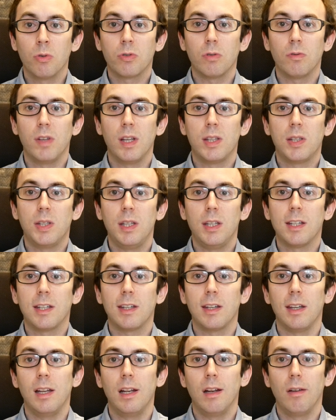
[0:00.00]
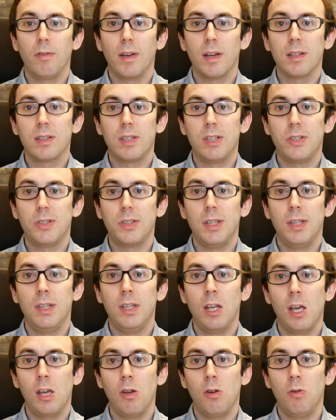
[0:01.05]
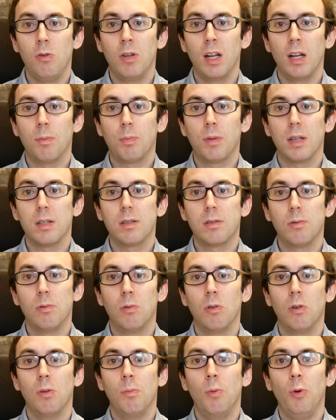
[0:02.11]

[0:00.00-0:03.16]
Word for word: soviétique. Il avait ainsi signé une adaptation euh,